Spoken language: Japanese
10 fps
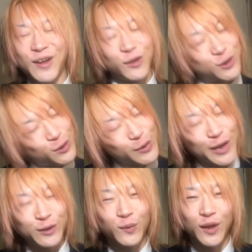需要あ
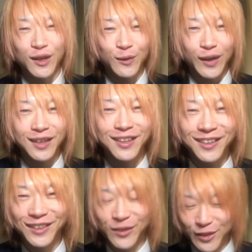るのかな、わかんない
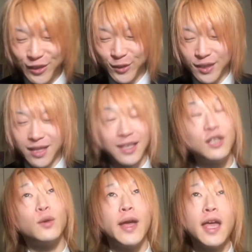けど、一応じゃあ昨
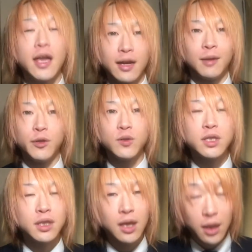日は A、言っ
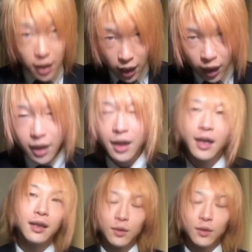ていくか。昨